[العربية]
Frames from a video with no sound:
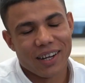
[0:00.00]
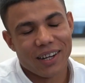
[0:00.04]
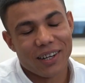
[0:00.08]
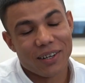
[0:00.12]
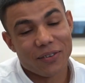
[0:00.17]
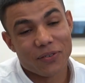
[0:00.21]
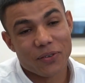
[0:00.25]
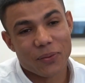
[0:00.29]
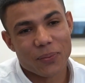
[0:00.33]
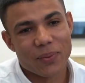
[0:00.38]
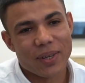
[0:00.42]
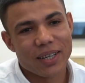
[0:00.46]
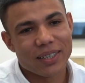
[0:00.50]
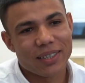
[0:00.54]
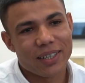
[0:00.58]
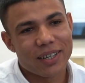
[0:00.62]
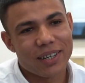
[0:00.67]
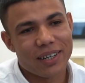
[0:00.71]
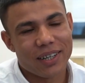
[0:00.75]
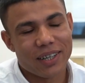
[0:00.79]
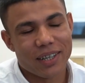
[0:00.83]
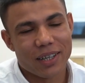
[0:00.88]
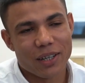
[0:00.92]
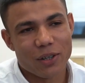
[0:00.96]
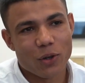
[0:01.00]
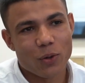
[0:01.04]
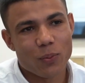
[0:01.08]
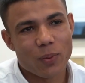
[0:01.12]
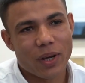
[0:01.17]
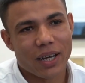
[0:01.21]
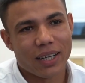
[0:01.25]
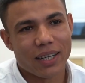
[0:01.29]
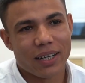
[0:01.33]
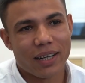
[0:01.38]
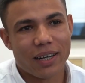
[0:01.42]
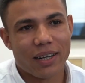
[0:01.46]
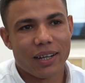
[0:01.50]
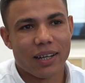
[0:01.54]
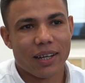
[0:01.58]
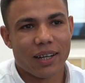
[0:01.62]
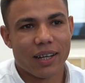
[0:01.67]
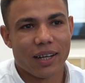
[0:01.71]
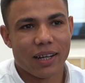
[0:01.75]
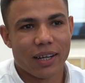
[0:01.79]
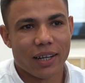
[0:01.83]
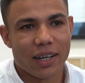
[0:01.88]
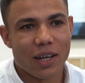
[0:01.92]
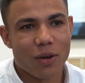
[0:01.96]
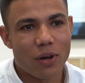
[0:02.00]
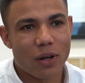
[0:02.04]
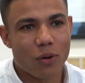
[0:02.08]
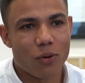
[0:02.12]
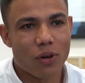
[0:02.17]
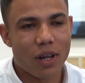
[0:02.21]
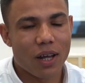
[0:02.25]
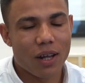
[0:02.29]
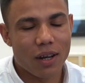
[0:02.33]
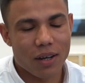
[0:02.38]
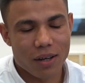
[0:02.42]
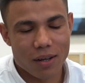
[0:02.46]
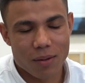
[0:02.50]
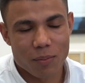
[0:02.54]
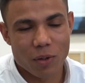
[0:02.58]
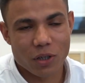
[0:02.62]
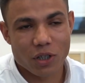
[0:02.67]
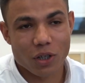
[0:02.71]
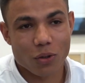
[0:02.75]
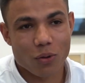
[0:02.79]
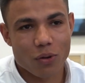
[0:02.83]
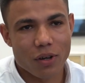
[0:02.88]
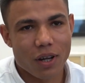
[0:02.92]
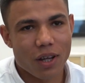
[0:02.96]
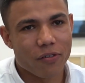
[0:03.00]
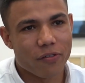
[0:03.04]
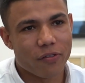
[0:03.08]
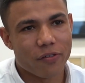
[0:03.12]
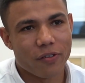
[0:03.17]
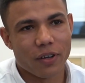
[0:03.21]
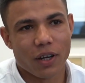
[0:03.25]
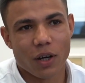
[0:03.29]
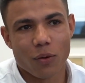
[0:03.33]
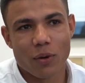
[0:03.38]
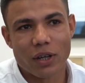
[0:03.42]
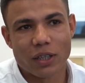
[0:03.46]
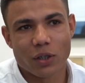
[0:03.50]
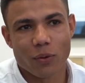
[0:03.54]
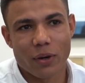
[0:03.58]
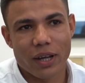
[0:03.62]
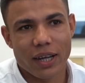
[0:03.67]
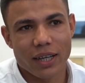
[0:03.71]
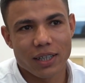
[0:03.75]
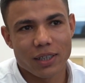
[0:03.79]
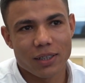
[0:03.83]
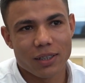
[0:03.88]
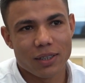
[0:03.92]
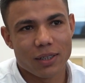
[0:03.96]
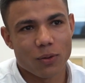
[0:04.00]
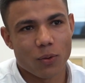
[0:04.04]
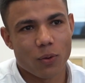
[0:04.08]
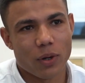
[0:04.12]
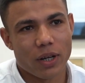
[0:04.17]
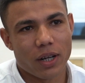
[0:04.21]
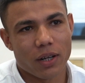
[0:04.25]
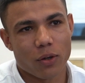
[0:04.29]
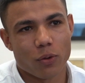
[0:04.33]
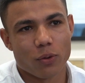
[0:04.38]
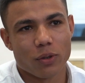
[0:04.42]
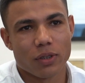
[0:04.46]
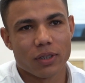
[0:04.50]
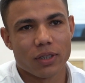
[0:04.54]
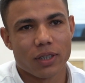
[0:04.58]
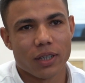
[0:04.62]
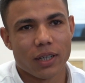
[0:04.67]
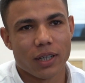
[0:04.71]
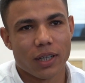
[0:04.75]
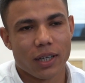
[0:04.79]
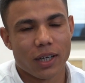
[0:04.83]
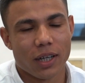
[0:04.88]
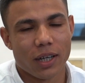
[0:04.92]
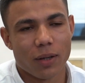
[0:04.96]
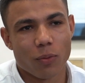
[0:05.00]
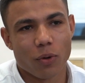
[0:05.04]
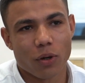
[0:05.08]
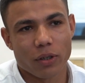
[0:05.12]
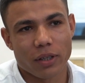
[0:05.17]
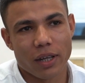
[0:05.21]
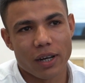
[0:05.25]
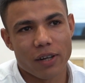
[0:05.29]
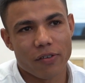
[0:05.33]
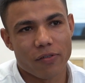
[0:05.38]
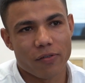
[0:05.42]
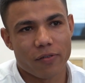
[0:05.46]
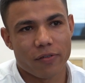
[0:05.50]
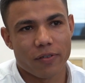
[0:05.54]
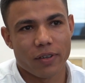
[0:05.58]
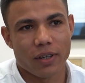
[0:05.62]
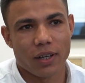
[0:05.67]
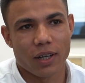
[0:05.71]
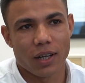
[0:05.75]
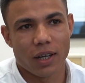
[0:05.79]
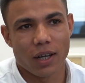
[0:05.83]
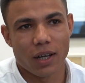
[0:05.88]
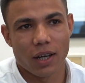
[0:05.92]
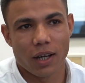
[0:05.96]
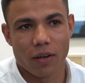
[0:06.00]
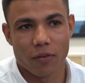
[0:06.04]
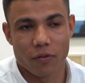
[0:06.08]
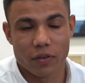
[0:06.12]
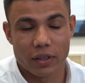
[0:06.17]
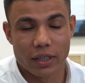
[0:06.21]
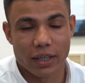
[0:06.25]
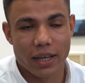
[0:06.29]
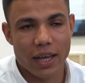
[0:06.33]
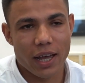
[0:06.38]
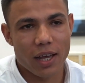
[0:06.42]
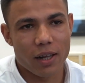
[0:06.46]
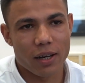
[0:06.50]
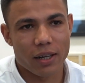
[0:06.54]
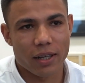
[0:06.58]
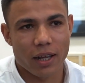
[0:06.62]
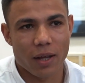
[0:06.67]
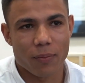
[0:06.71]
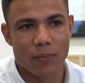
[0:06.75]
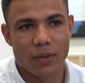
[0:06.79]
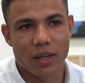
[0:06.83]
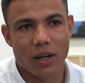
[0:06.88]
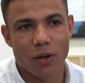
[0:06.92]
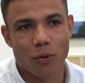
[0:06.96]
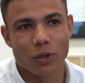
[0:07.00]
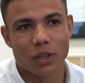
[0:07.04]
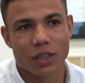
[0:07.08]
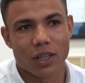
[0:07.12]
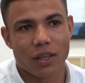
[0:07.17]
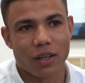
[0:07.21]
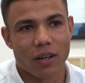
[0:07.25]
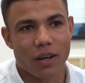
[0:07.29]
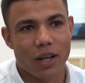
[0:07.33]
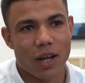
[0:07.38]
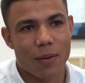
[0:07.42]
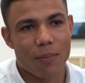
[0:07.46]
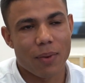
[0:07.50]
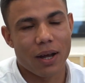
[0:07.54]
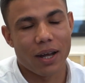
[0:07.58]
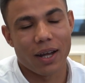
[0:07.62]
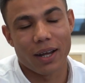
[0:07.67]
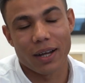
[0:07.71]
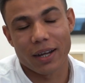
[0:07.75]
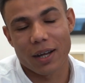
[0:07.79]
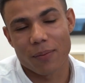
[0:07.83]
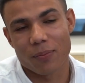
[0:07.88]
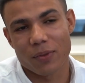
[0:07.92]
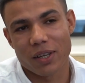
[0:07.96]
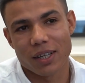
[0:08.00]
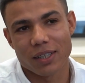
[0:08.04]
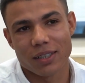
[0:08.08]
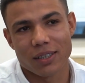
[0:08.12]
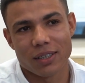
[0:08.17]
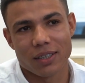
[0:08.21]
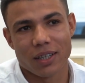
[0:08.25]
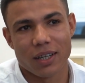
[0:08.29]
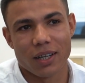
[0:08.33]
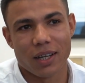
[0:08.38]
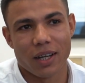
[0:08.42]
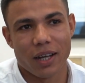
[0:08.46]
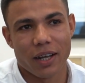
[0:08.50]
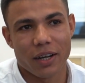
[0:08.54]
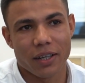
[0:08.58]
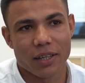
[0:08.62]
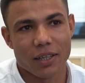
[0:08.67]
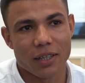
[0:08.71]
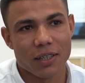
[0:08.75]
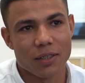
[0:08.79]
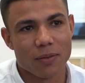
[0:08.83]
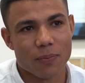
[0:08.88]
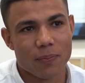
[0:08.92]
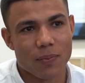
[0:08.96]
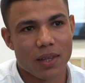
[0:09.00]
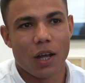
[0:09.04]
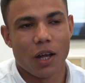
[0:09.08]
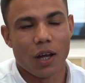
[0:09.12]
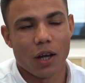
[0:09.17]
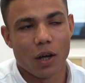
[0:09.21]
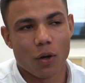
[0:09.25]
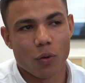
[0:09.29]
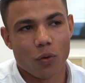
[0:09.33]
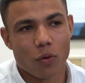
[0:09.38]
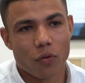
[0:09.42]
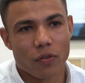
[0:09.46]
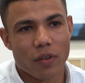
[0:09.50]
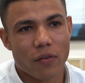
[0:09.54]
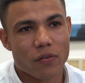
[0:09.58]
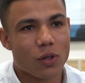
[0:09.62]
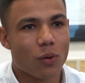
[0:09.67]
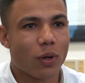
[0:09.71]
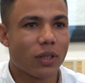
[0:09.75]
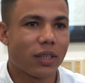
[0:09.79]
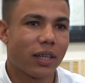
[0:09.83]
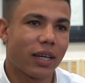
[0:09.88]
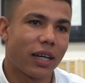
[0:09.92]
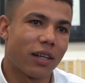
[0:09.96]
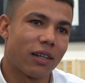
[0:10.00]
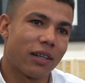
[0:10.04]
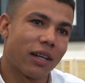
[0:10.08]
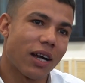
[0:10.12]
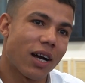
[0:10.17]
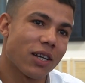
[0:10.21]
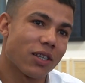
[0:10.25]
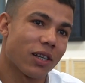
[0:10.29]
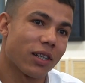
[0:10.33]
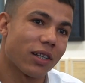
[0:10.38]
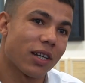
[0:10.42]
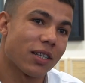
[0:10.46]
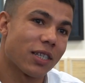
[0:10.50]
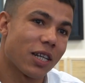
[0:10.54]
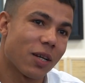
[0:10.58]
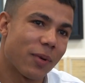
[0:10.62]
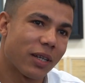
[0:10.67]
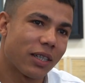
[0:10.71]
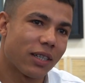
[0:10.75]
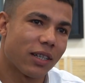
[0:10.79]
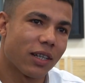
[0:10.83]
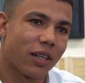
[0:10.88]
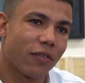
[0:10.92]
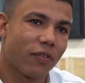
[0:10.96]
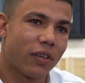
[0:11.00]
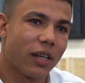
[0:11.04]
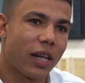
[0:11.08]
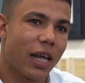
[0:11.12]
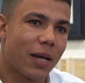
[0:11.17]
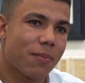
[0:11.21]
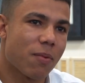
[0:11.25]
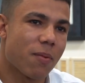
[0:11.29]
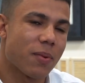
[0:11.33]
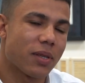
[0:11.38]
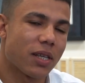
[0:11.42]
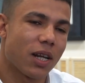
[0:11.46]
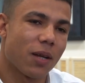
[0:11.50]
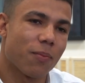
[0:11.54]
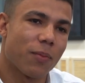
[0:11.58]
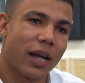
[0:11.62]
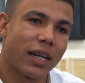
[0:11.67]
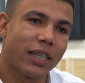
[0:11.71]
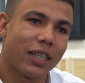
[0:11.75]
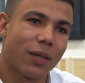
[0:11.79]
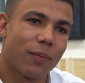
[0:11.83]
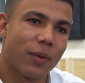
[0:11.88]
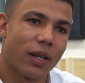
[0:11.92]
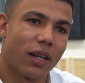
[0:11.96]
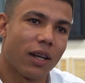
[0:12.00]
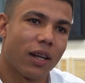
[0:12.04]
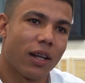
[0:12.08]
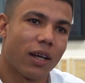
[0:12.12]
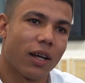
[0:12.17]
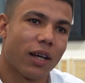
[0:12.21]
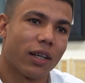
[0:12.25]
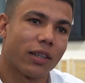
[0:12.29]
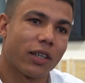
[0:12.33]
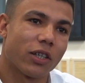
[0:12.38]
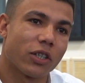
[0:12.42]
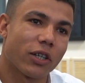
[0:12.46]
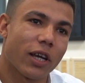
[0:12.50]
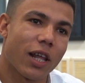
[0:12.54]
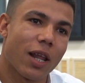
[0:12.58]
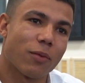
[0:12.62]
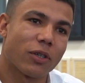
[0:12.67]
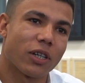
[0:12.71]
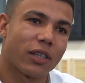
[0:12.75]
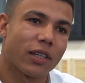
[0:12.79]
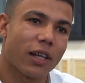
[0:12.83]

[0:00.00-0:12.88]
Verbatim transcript: آه، في بدايه اليوم كان الجوله كلها الماتشات كلها في وقت واحد وانا كنت مختلف في اتجاه الكابتنه كنت رايح مع كابتنه هاري كين وفي نفس الوقت كان حصل تسريبات ان في لعيبه مثلا من عندي من التشكيله مش